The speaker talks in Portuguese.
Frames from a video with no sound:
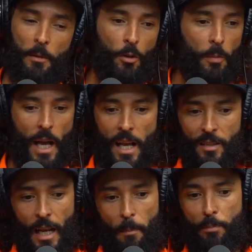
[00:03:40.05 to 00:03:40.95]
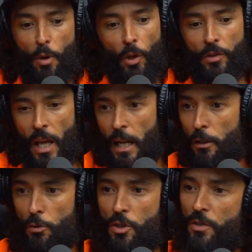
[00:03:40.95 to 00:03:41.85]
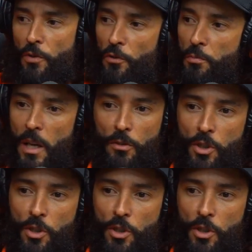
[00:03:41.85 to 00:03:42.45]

A Petrobras ela é pioneira no desenvolvimento